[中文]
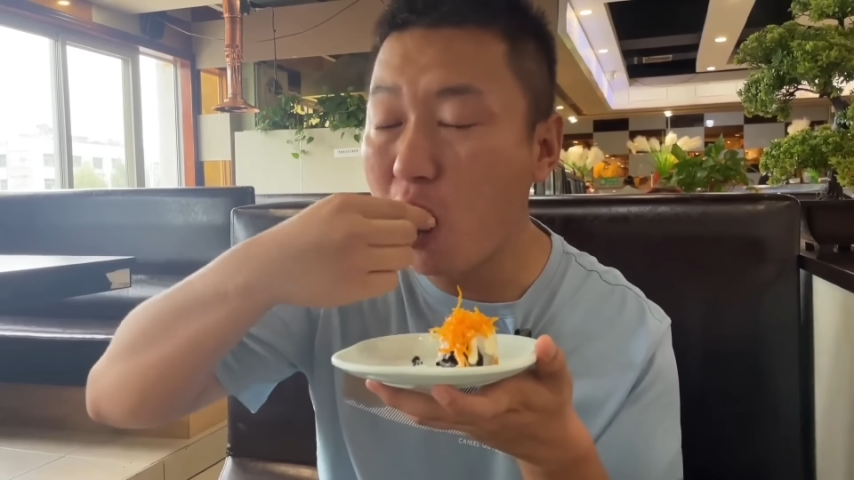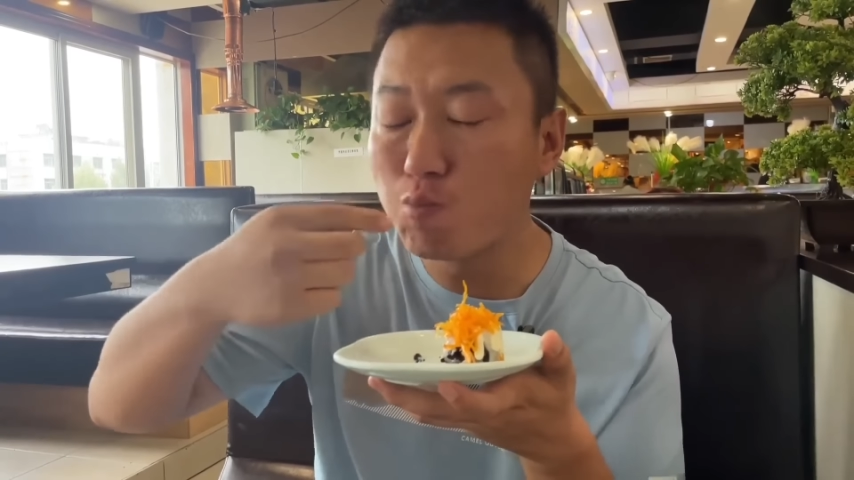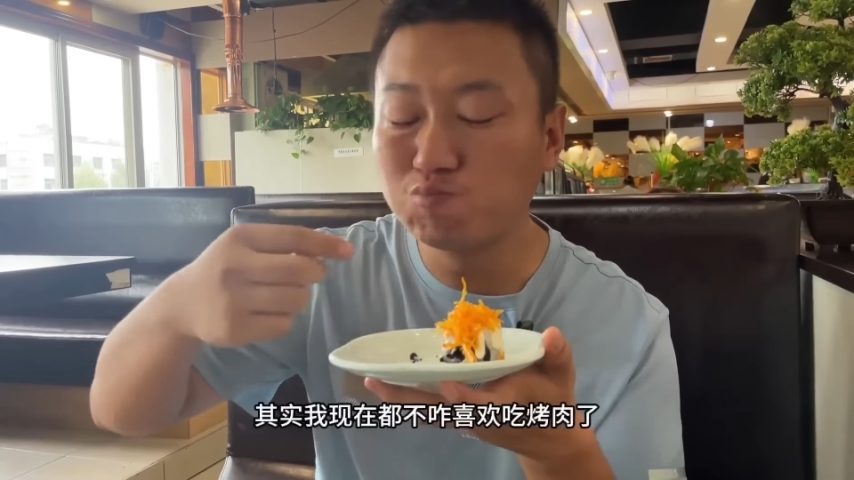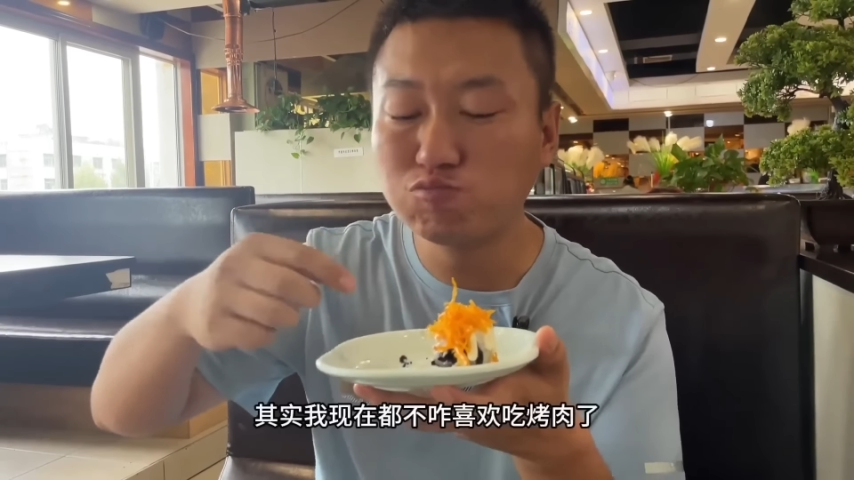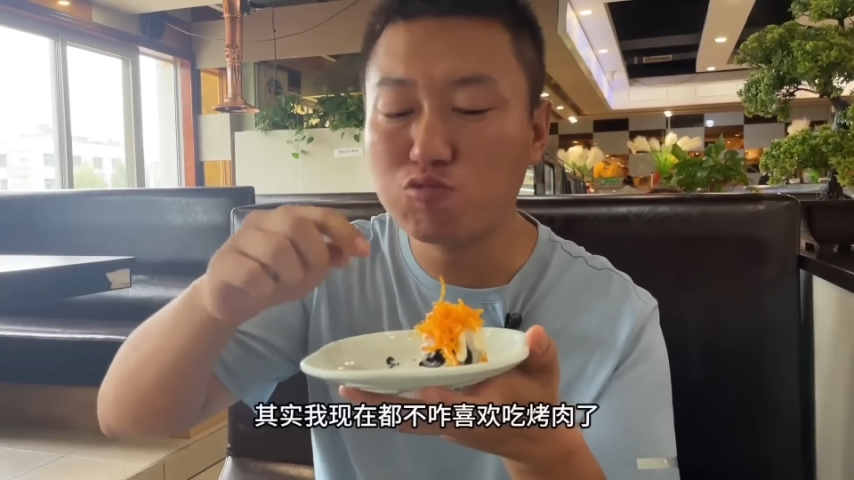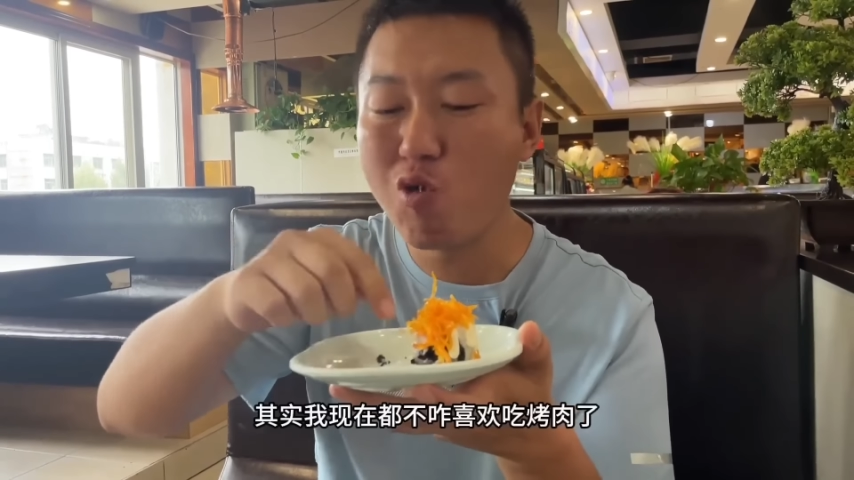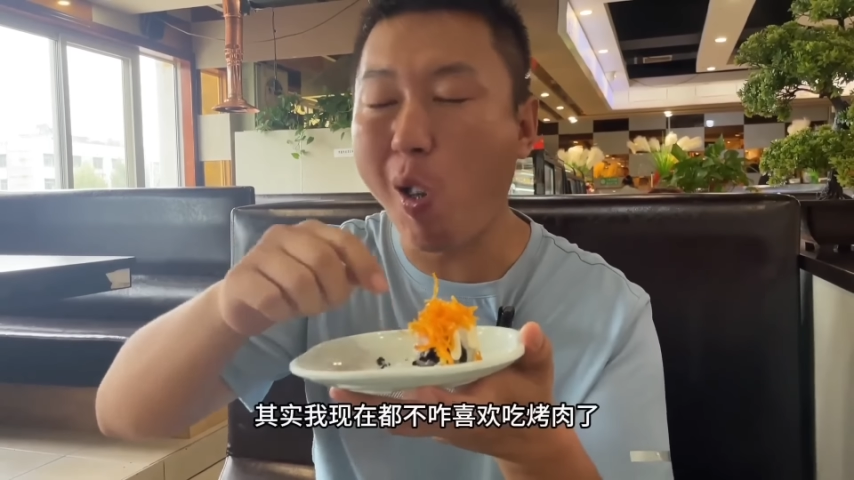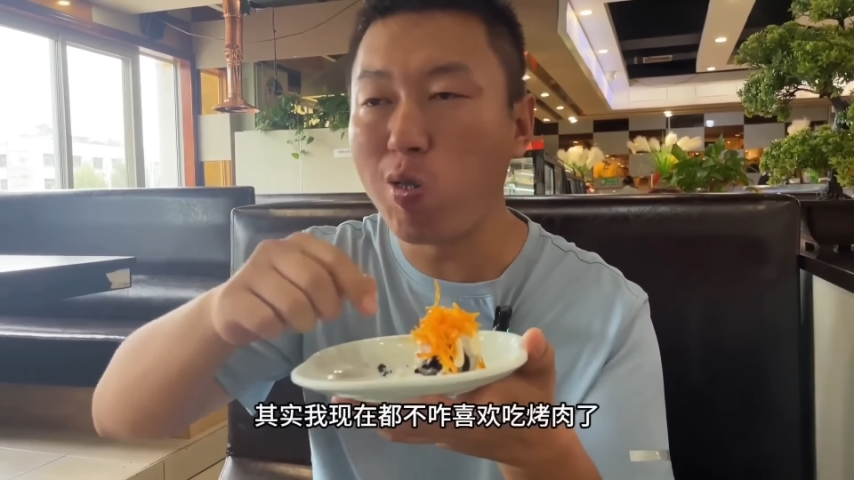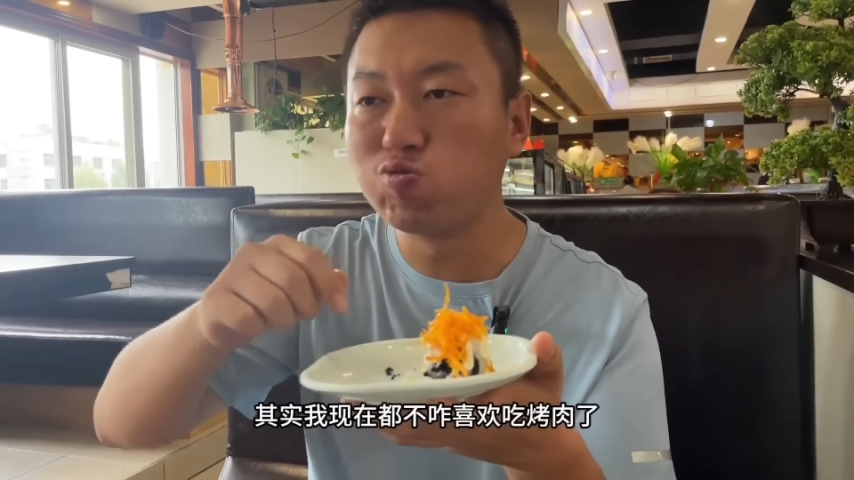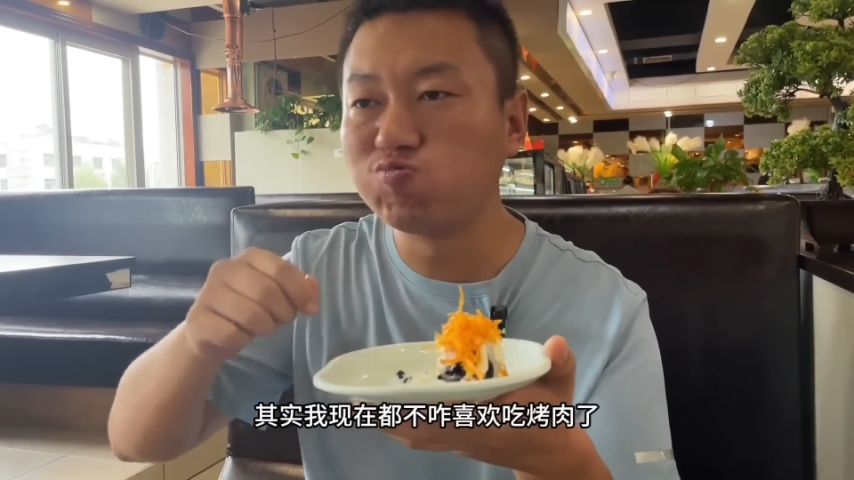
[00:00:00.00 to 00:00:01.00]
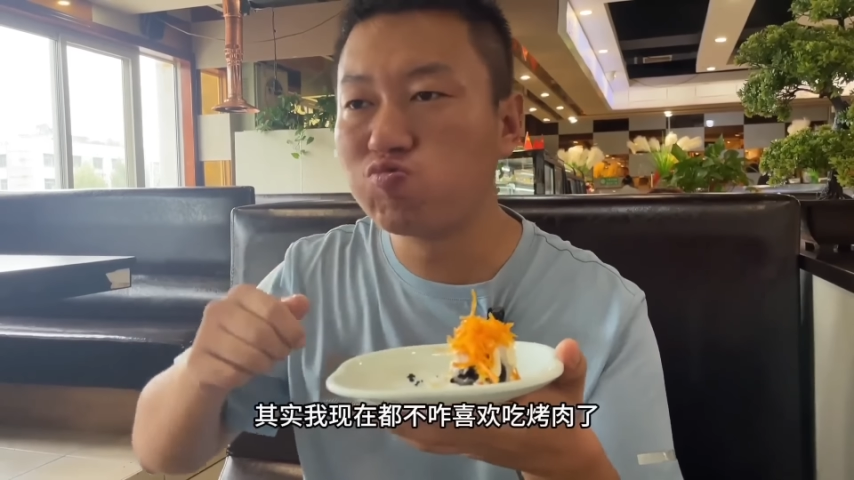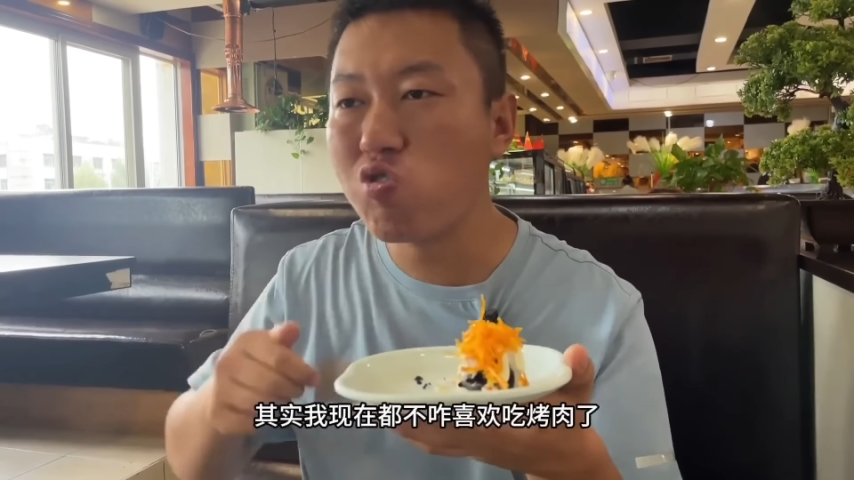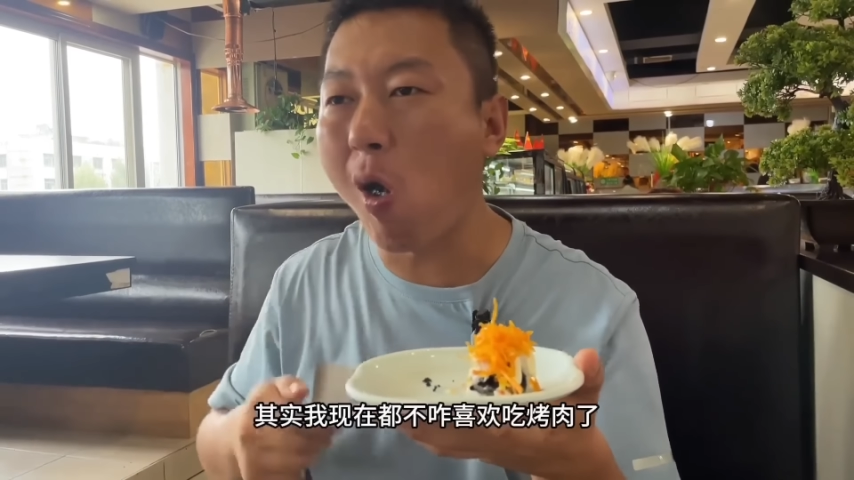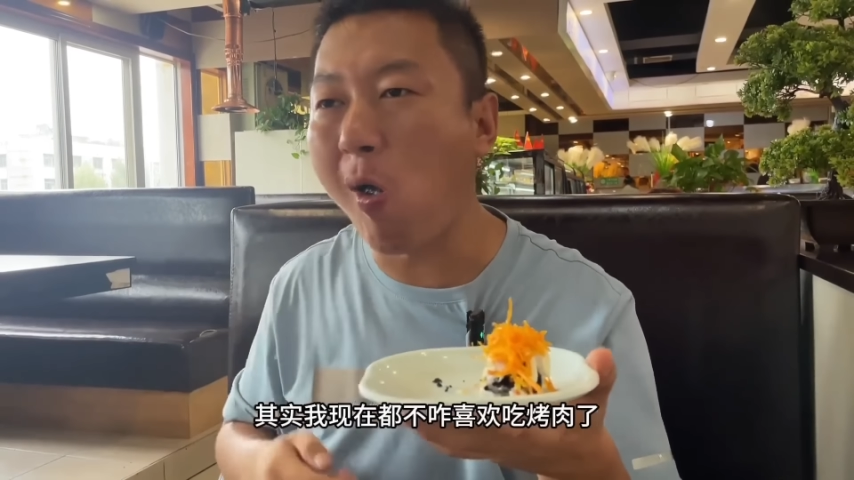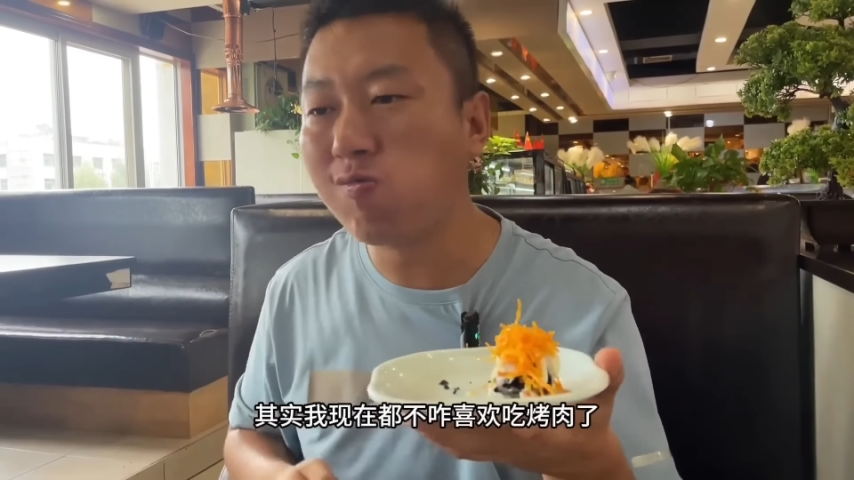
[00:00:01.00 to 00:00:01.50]
其实我现在都不咋
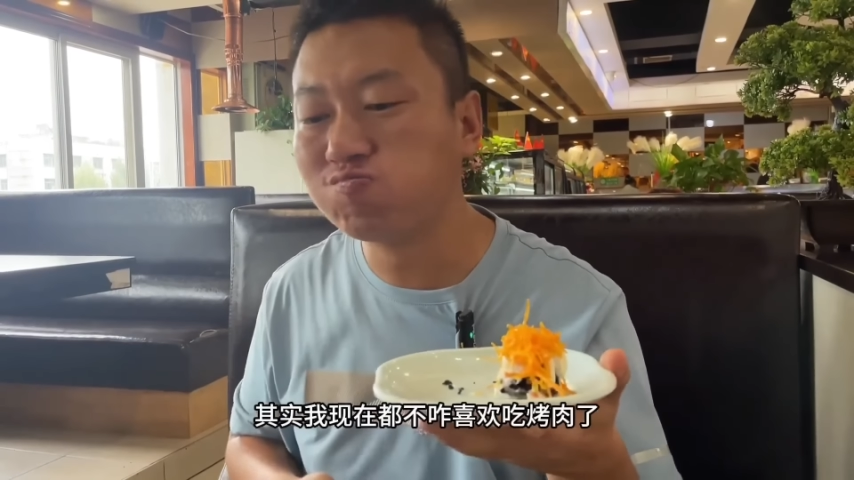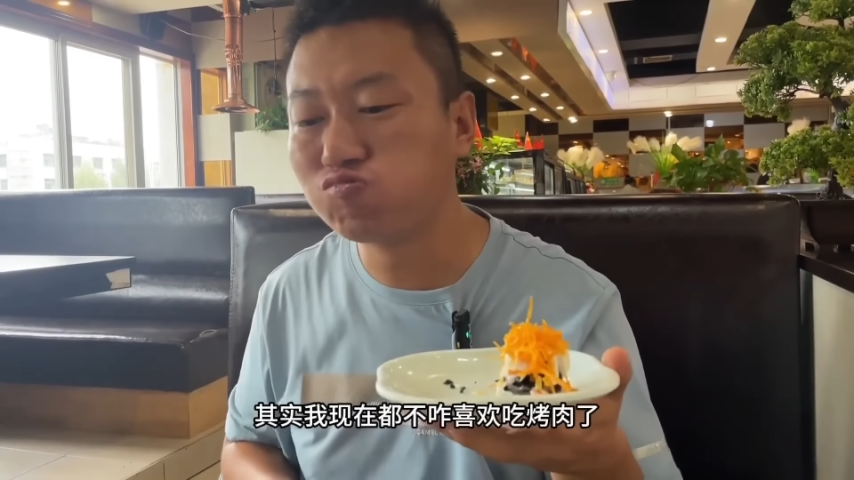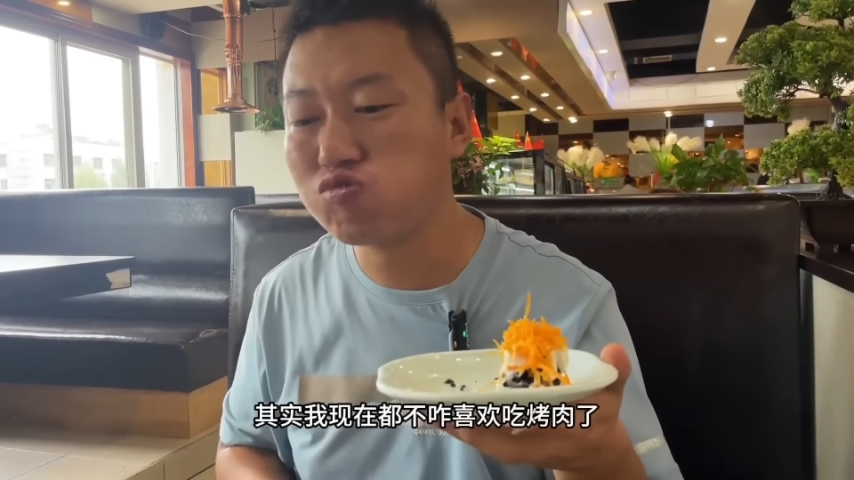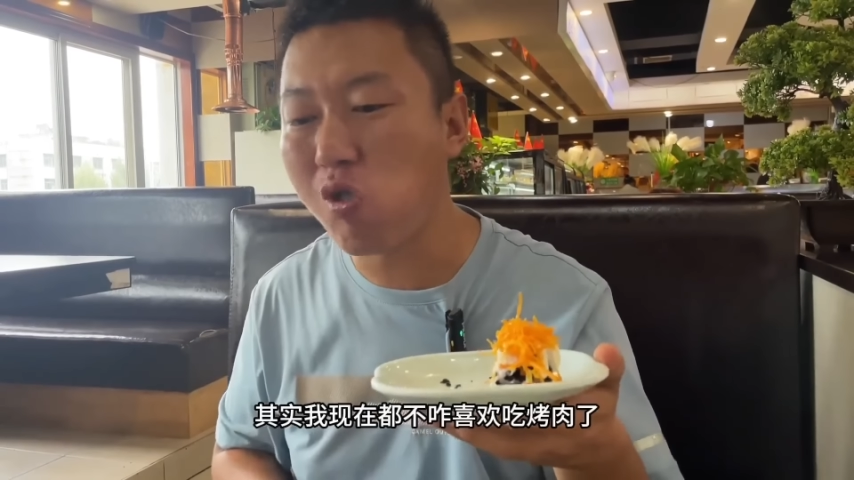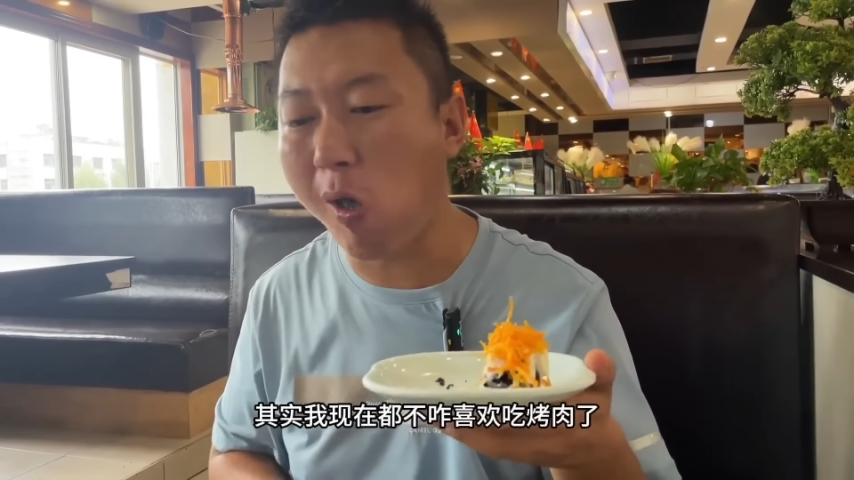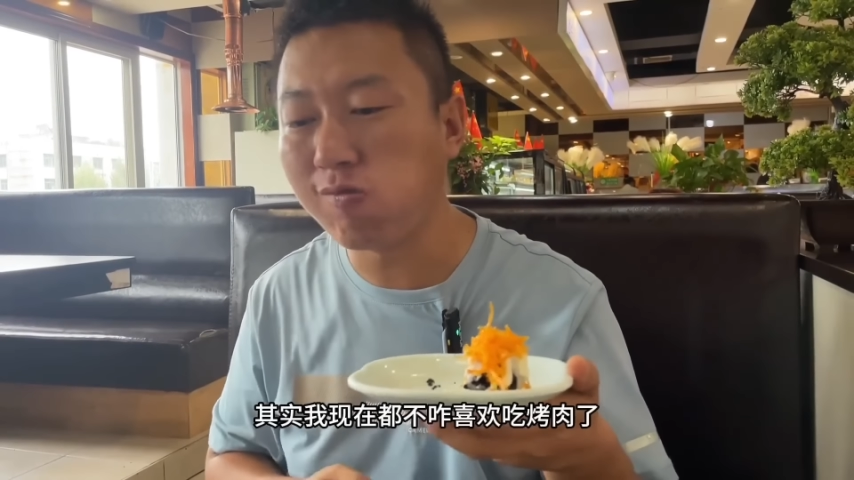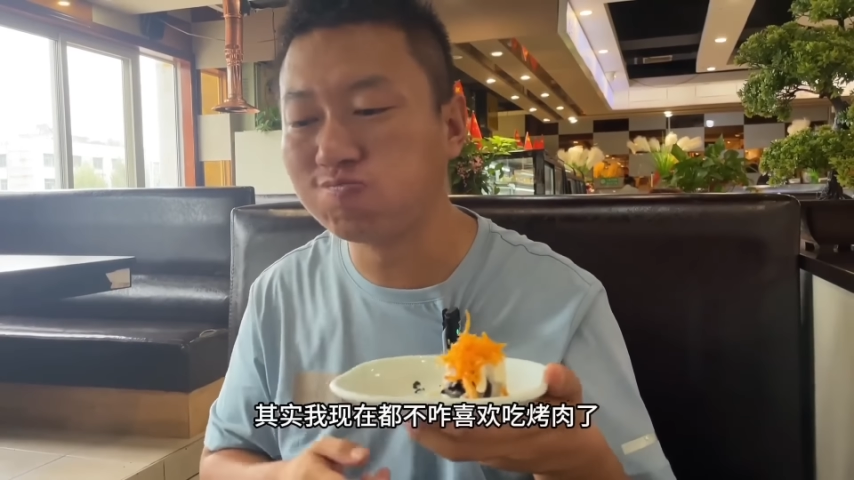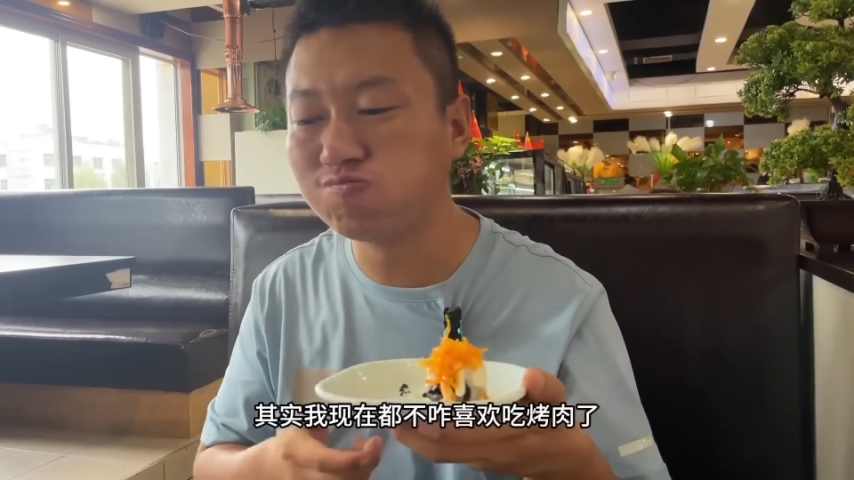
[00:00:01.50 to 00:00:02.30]
喜欢吃烤肉了。